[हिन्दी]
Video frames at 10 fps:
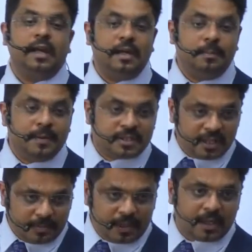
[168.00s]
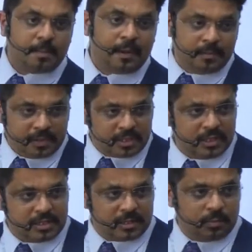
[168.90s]
यानी बिजली बनेगी पन
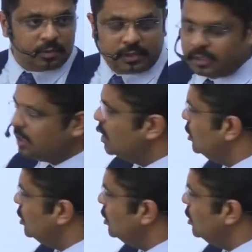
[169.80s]
बिजली जिसे बोलते हैं